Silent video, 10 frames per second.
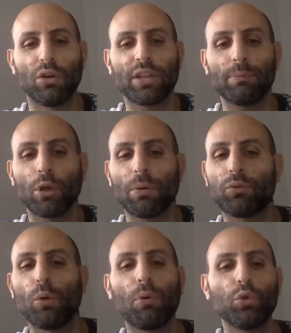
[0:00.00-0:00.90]
terminant
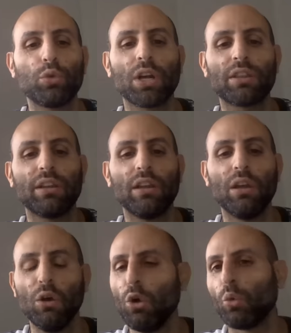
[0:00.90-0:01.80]
parfois au port du
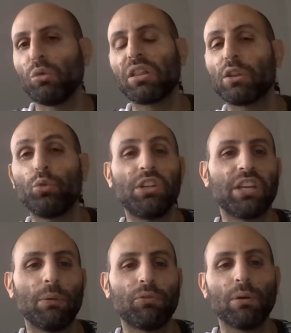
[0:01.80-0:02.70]
quintet ou
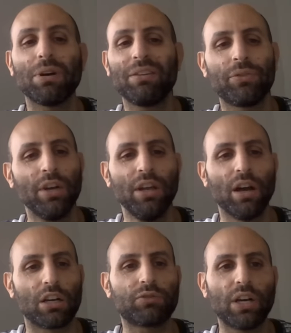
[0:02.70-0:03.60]
7-8e. Enfin bref,
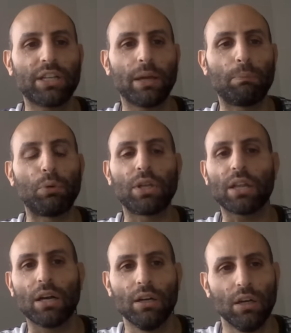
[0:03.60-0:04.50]
un cheval qui a peut-être